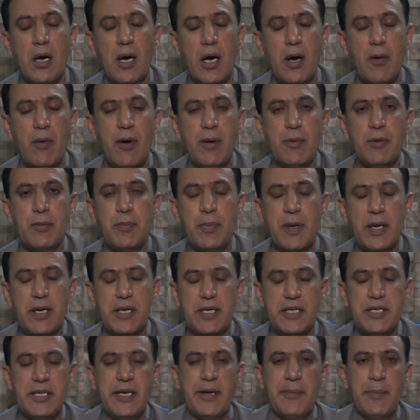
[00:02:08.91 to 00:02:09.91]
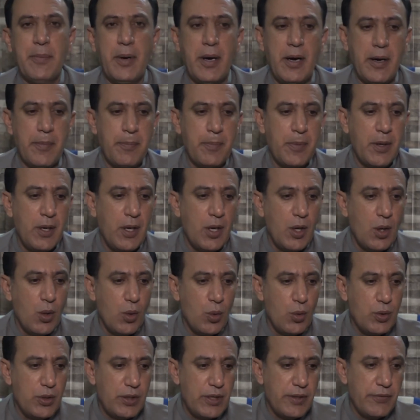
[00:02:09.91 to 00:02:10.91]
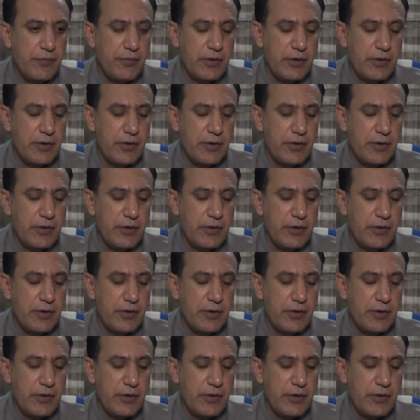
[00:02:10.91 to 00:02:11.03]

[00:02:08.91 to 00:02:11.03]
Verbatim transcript: अवामी पार्टी या बाप उनके